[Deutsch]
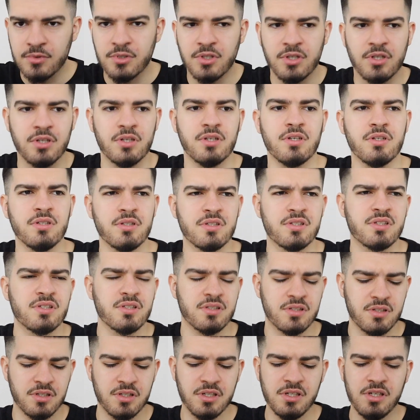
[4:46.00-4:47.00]
Okay, es,
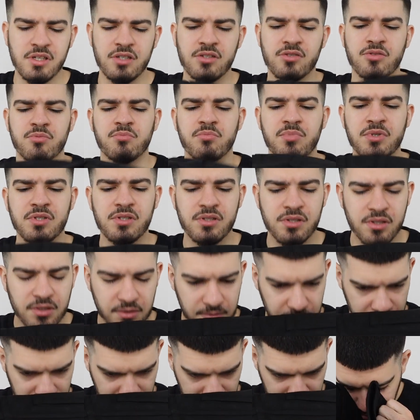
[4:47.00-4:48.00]
es riecht so ein
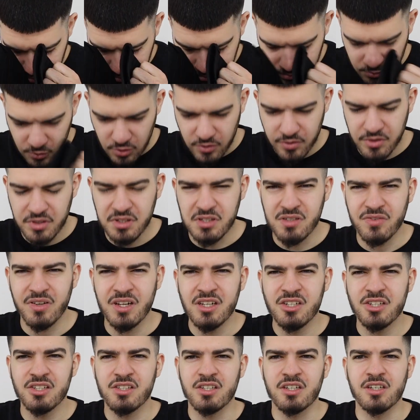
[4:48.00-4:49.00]
bisschen ich will nichts
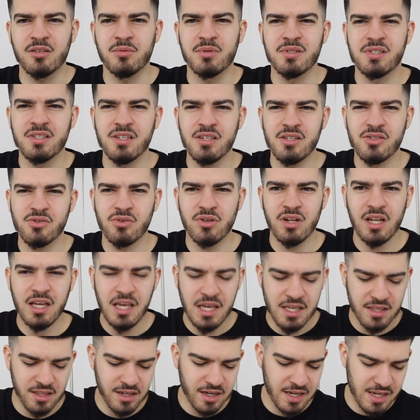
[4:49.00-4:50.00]
Falsches sagen, aber es riecht so
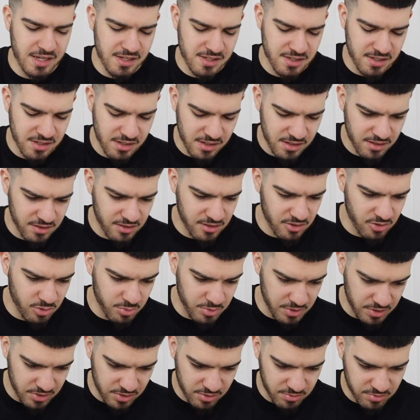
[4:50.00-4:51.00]
leicht nach Essig,
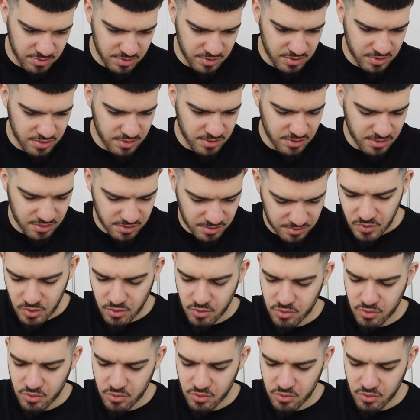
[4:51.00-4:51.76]
glaube ich zumindest.